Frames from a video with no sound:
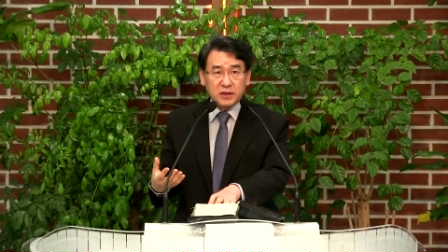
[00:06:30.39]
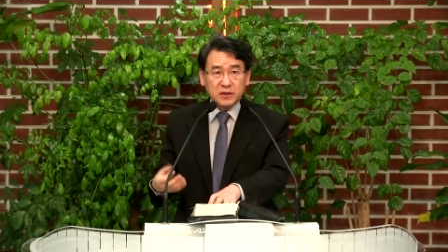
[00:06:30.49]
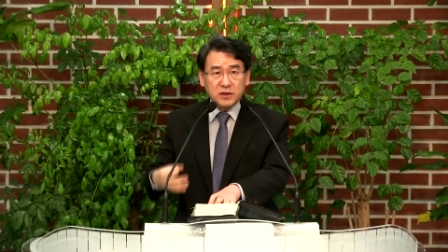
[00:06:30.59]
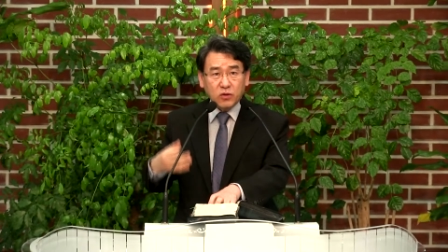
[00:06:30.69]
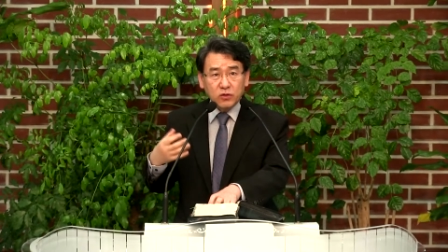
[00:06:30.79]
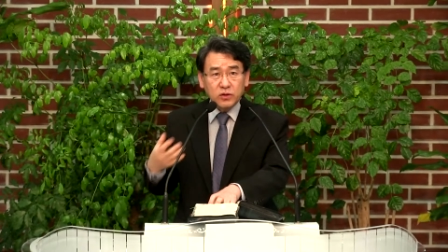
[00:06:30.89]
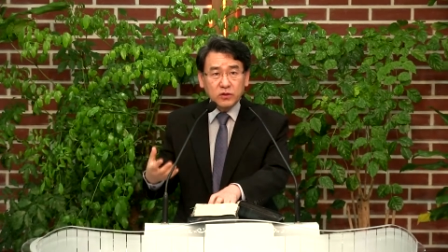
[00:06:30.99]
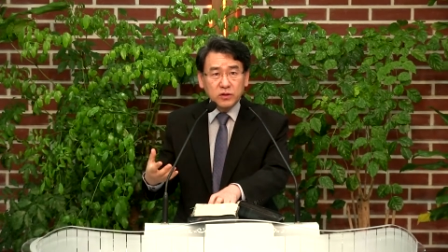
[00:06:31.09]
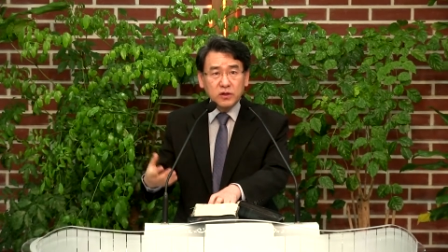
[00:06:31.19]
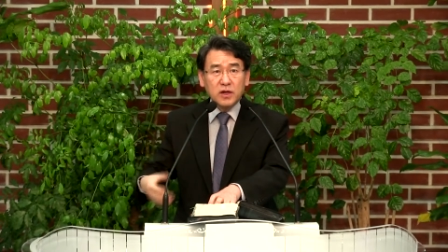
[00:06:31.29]
이
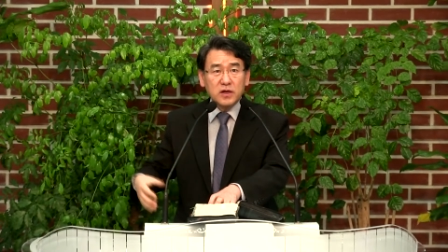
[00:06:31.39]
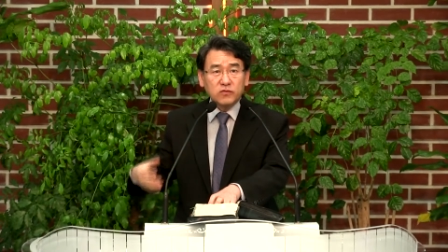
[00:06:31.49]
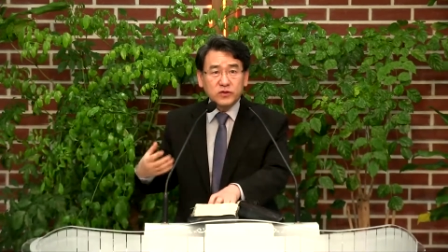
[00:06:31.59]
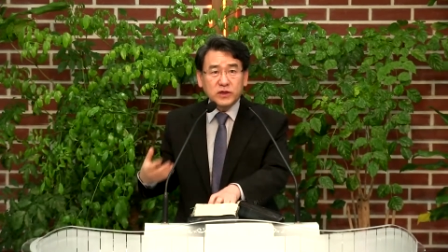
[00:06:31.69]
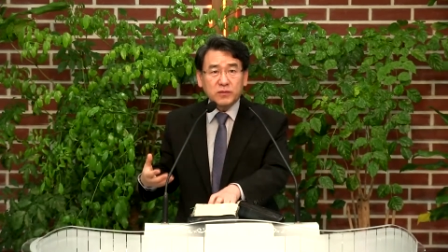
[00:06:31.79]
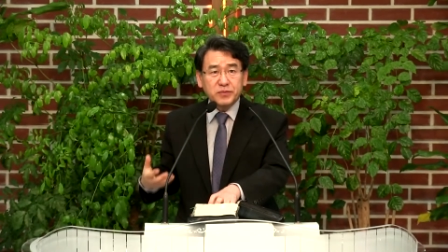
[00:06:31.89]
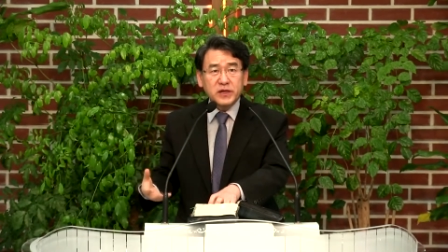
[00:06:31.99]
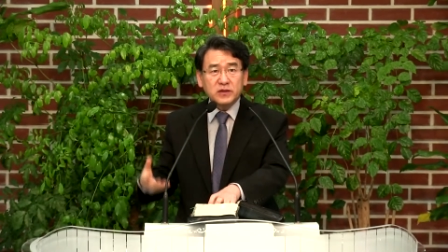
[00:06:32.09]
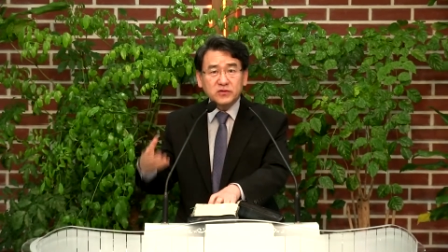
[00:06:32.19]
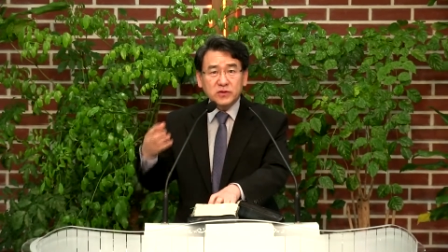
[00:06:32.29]
공경을 우리가
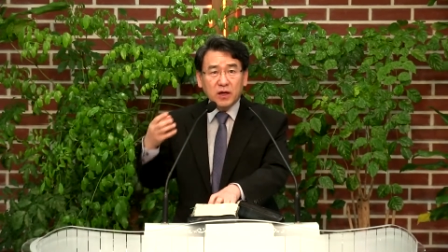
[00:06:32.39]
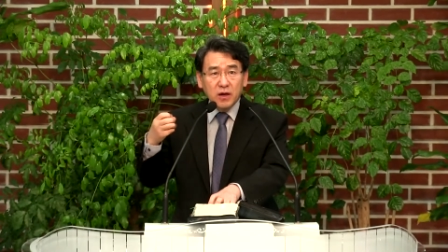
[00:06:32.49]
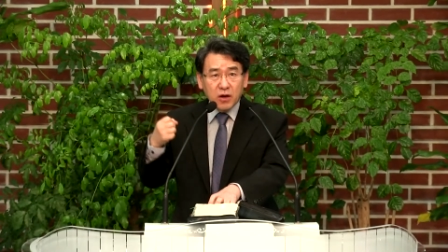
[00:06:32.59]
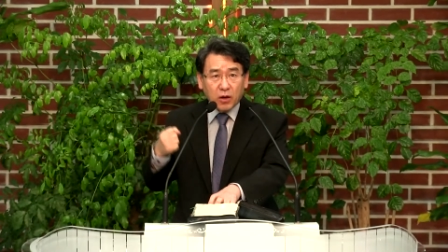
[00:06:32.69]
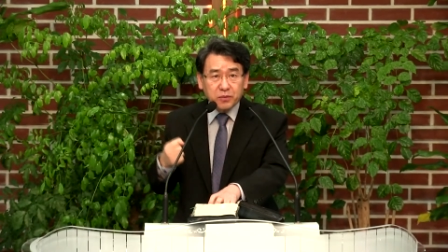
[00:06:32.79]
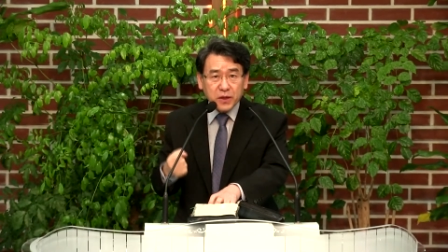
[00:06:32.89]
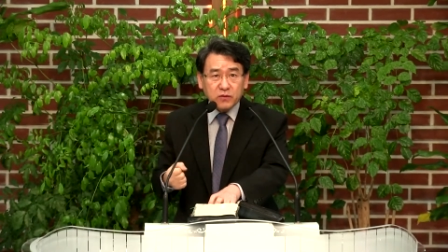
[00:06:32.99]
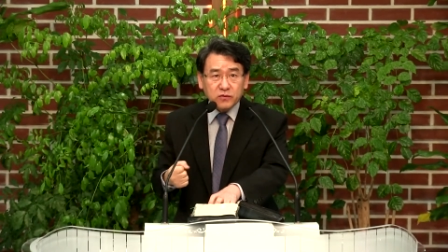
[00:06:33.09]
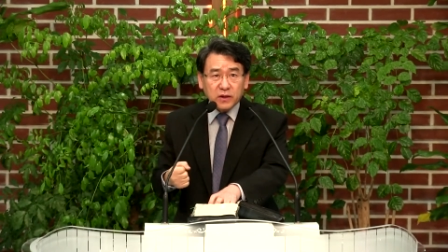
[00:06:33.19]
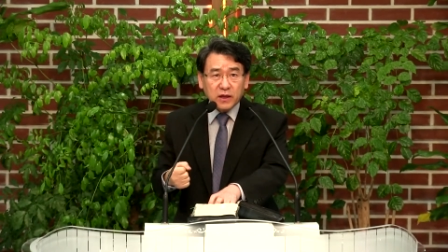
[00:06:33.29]
피할 수가
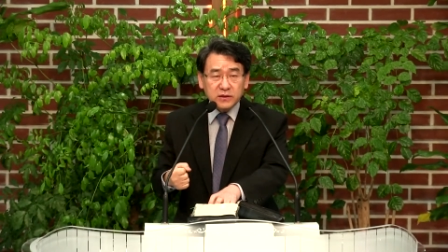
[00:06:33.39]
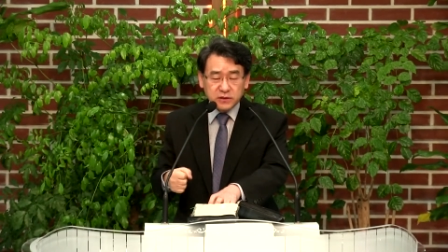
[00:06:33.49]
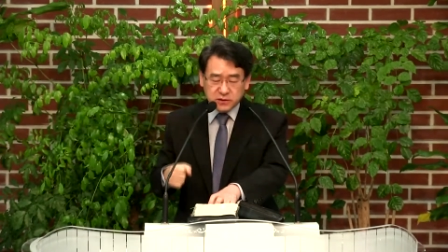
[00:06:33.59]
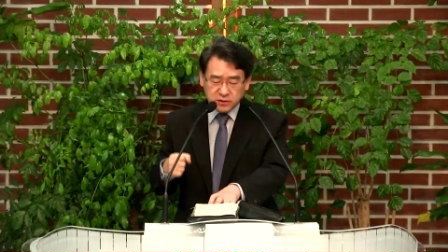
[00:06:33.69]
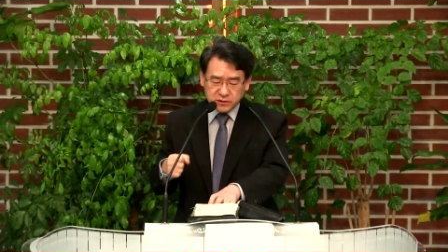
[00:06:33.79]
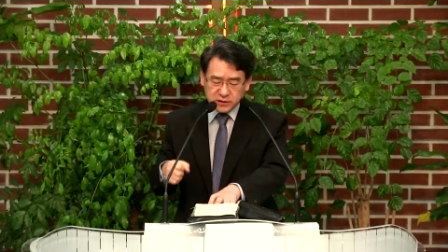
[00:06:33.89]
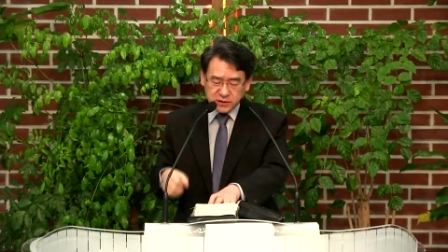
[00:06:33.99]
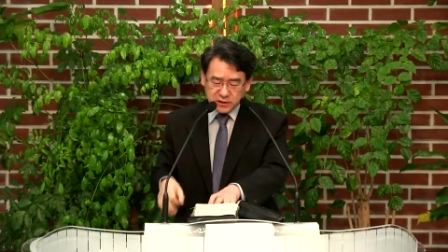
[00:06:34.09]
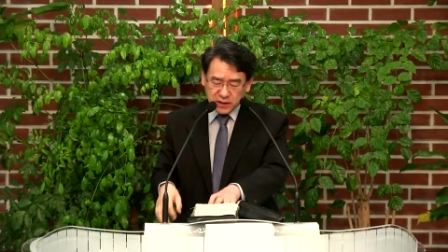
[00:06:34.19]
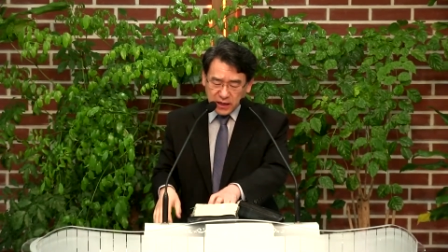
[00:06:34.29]
없겠구나. 지금 그런
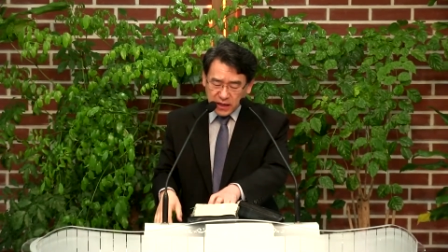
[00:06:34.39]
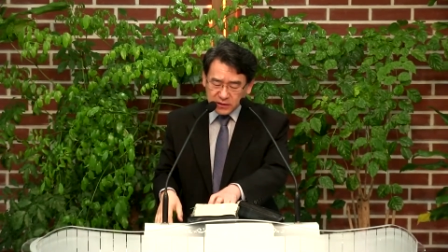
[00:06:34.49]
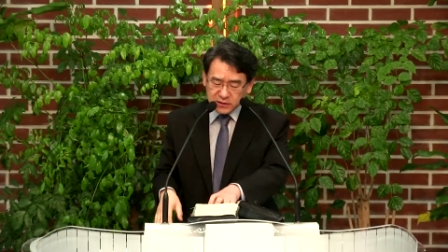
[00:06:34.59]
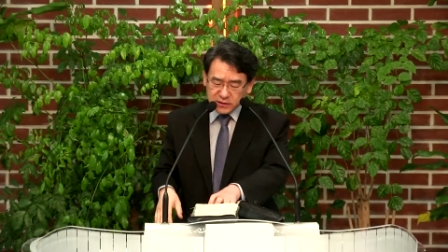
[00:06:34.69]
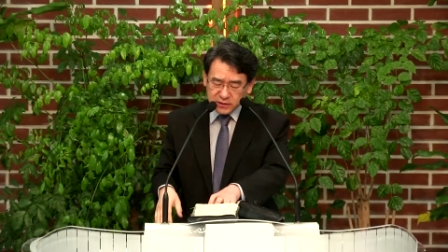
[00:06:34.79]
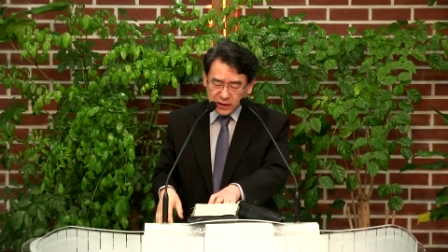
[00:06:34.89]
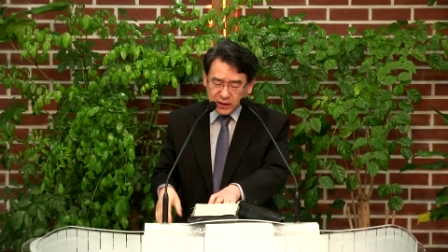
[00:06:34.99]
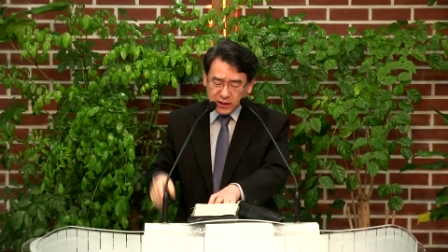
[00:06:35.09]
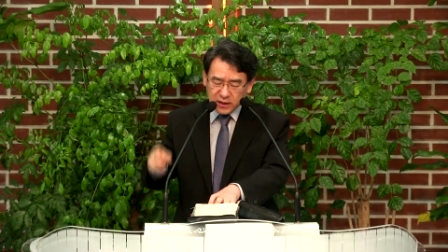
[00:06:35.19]
얘기를 하는데